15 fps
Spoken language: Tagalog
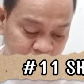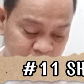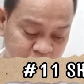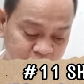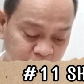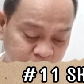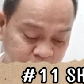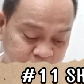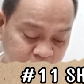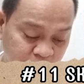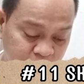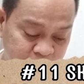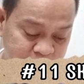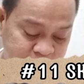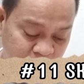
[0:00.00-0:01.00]
Dito po sa
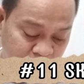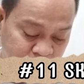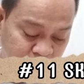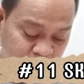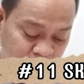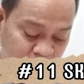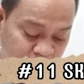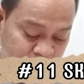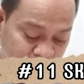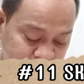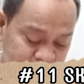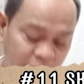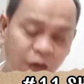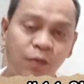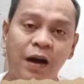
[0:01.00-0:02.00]
race number 11,
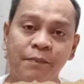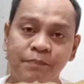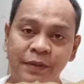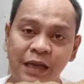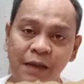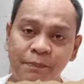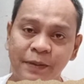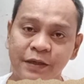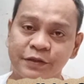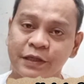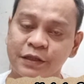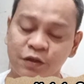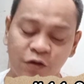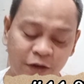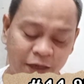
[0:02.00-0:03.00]
dalawang pili pero
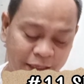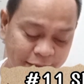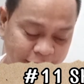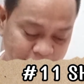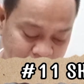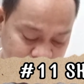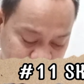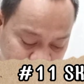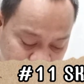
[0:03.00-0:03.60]
tatlong entry.